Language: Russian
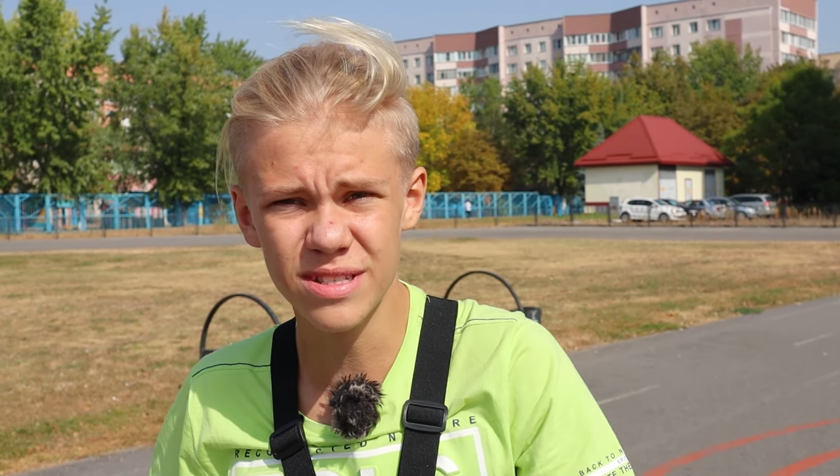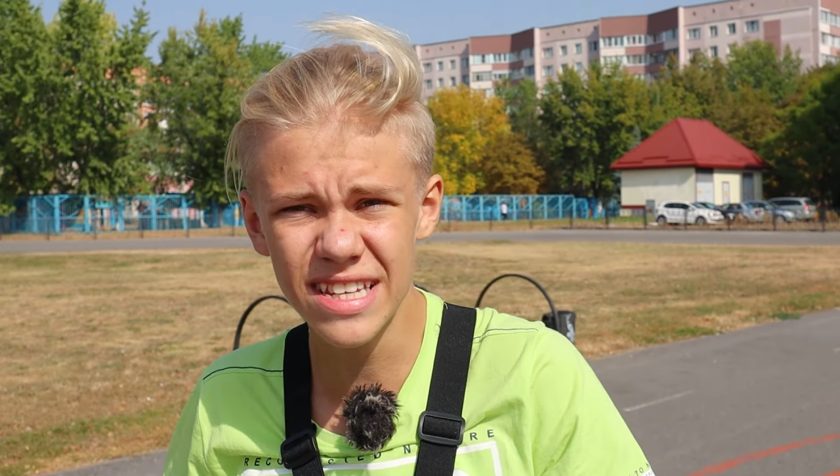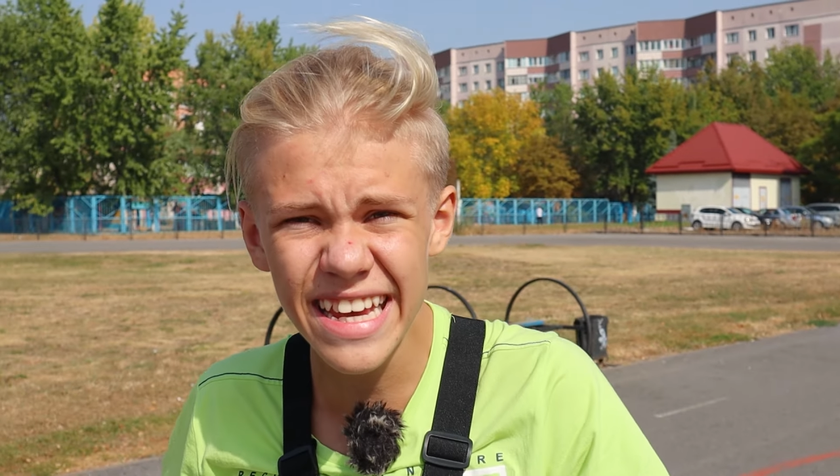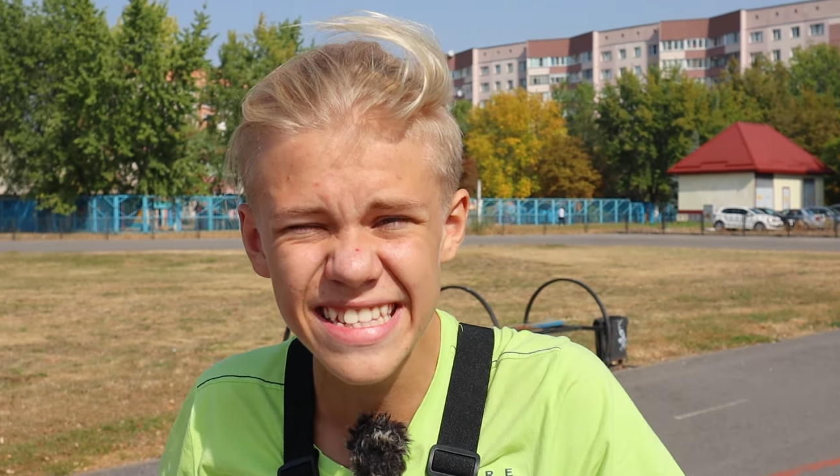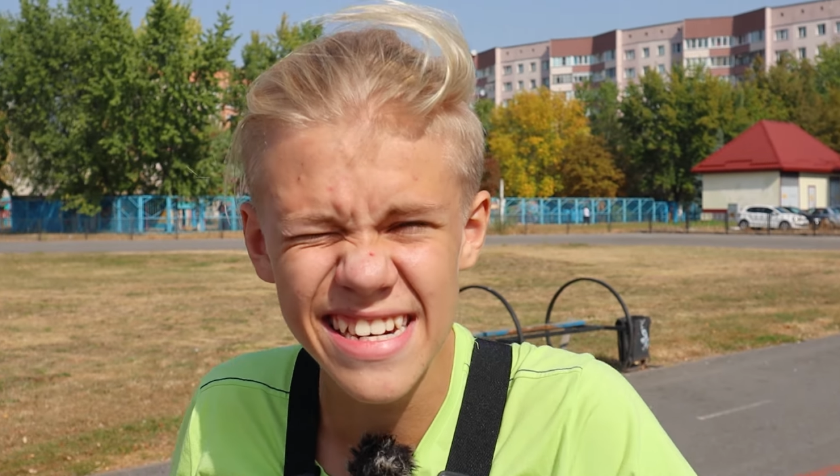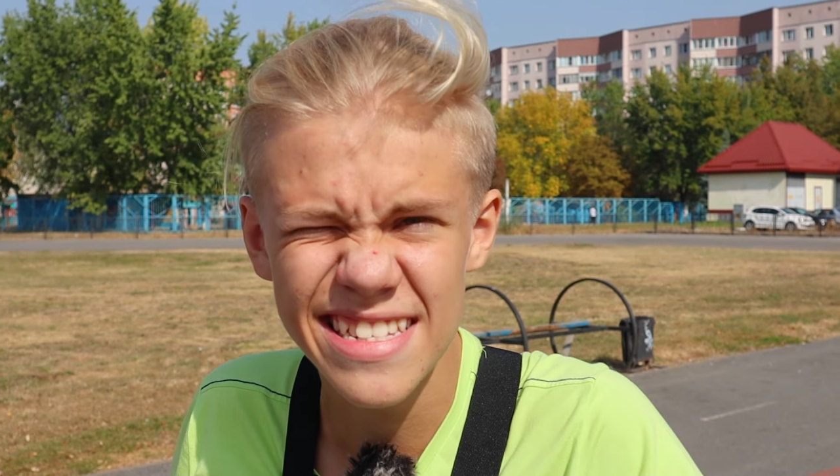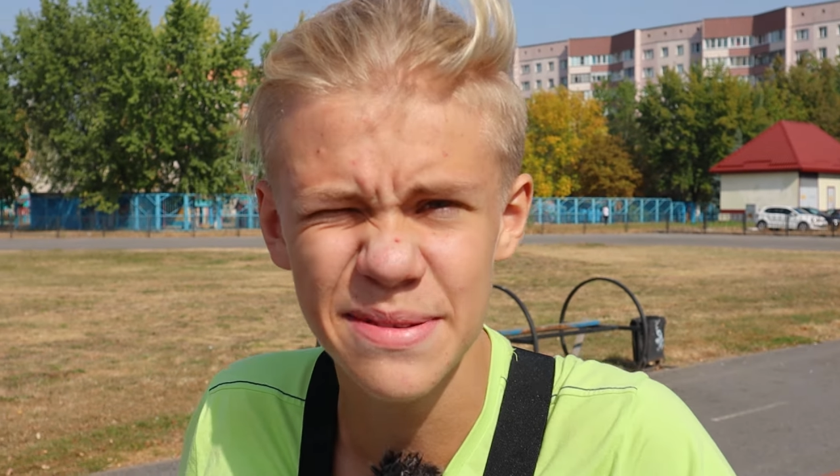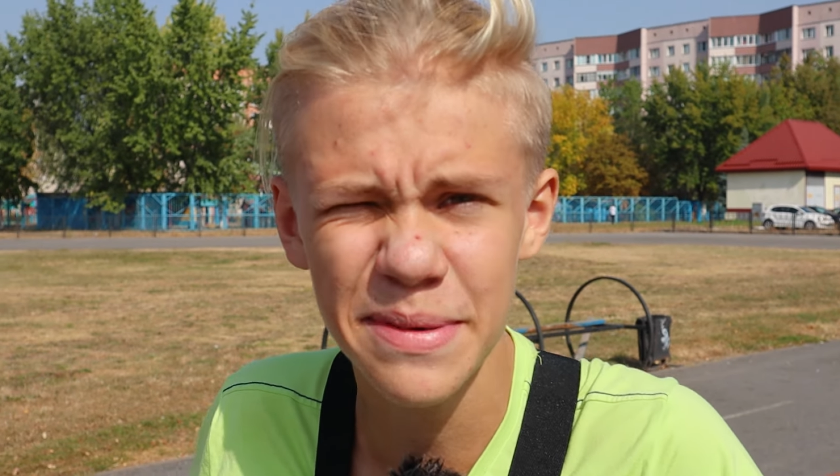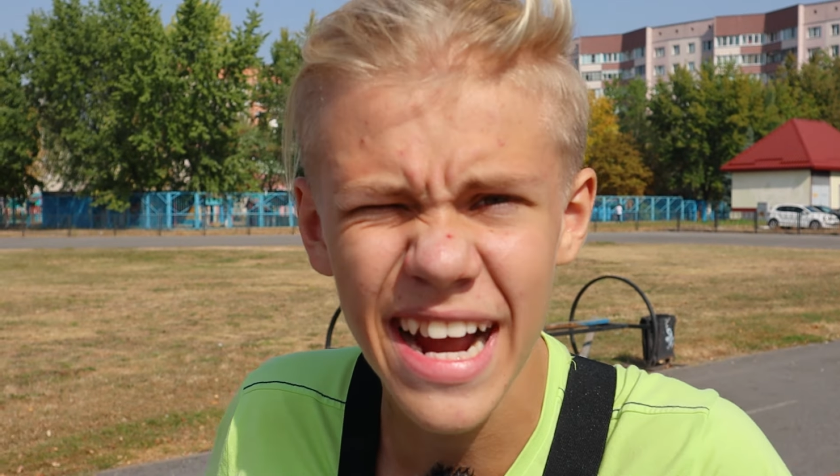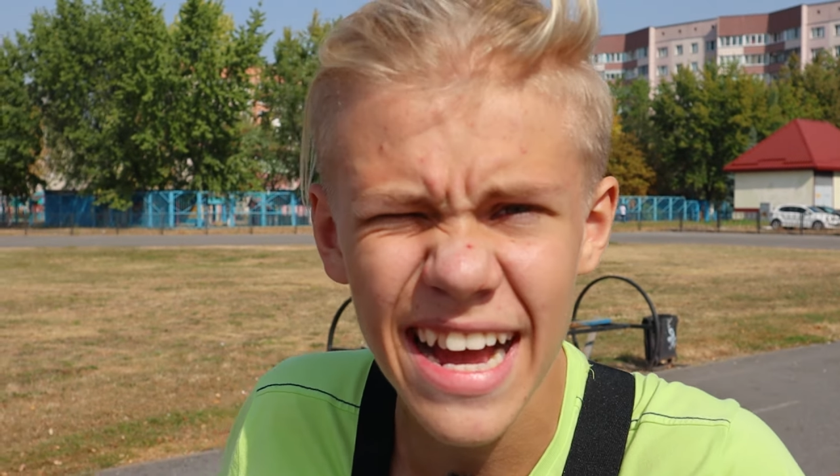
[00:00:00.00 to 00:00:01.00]
Скейтеры,
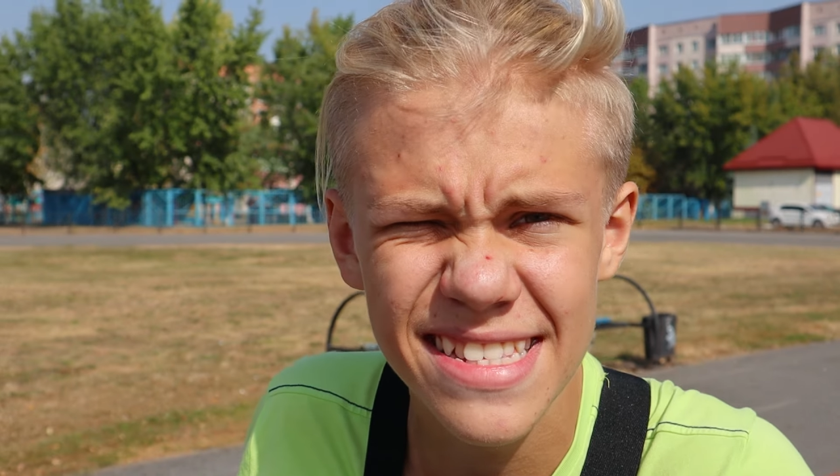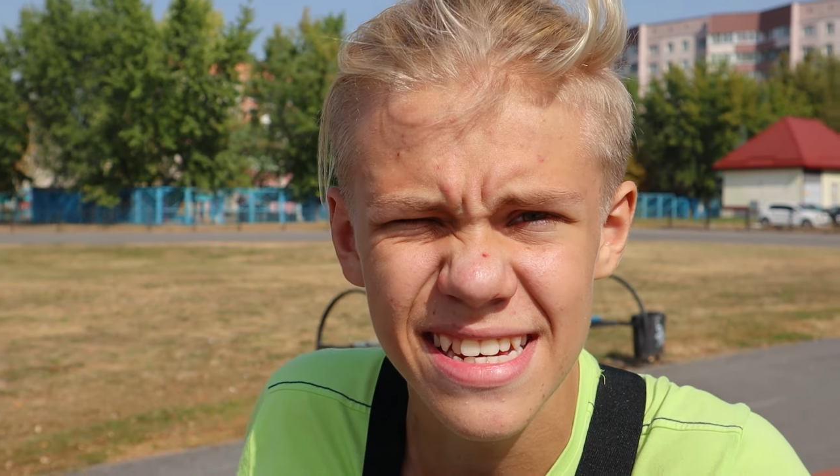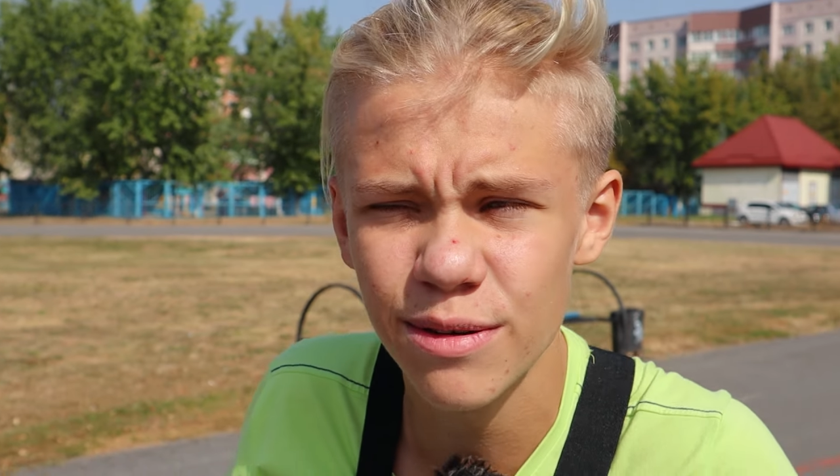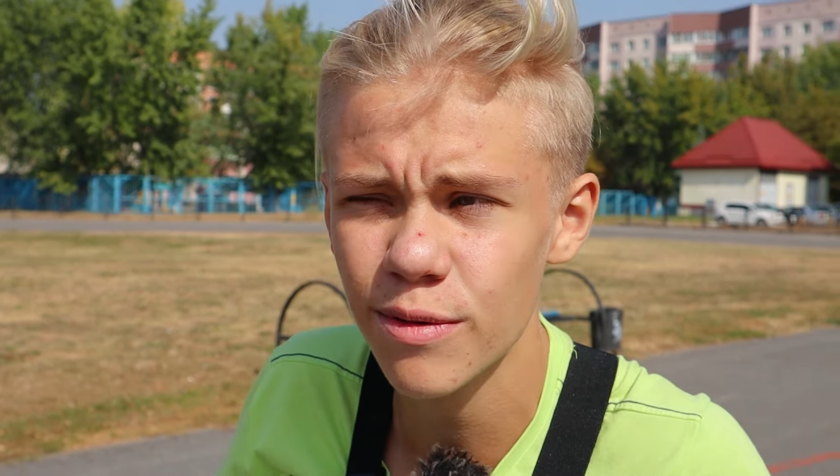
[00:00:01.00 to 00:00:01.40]
самокатеры,